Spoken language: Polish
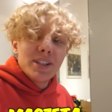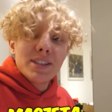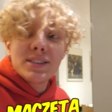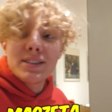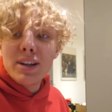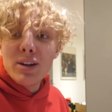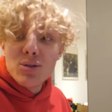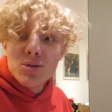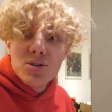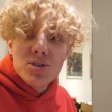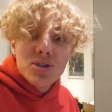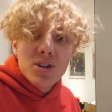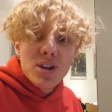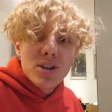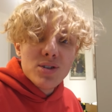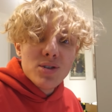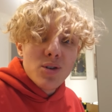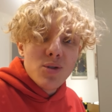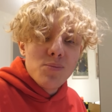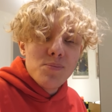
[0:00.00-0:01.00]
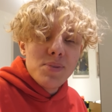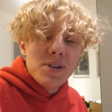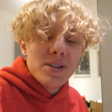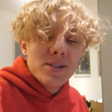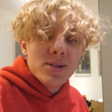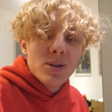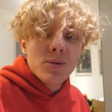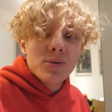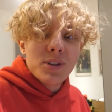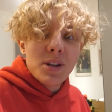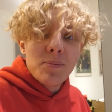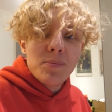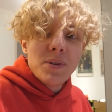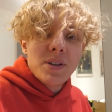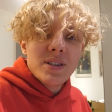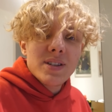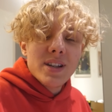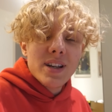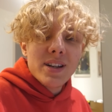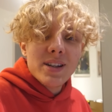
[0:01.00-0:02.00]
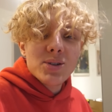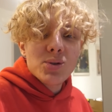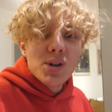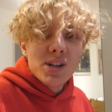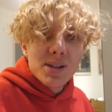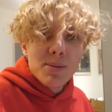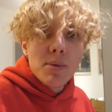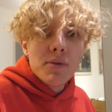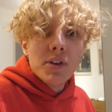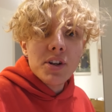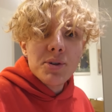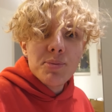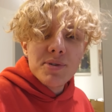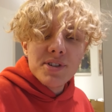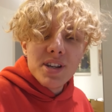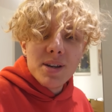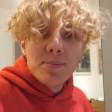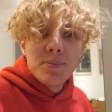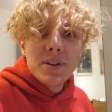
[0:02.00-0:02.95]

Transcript: Jest najostrzejszą pizzą w tej pizzerii, której zamawialiśmy sobie